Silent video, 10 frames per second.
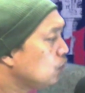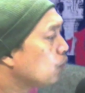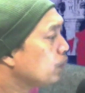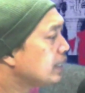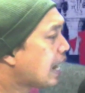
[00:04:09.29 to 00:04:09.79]
ด
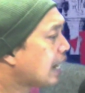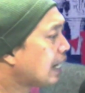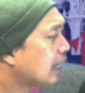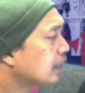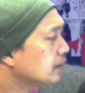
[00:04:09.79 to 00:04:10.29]
วงวิญญาณ
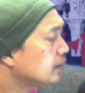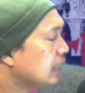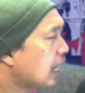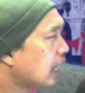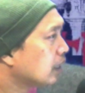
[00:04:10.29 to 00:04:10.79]
นั้น
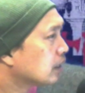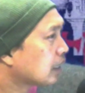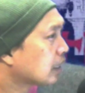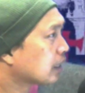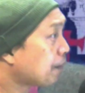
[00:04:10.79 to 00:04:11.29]
นะฮะ
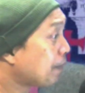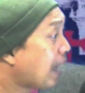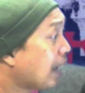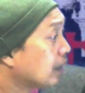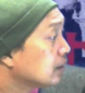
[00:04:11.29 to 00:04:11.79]
กำ
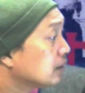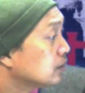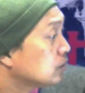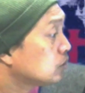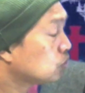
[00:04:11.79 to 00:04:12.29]
ลัง
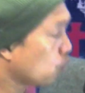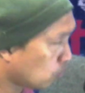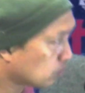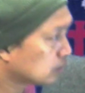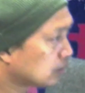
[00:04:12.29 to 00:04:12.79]
ถู
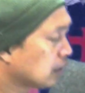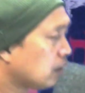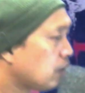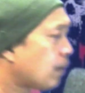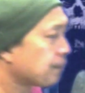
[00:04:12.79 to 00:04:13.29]
ก
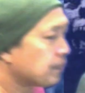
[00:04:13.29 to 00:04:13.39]
ก็เรียกว่า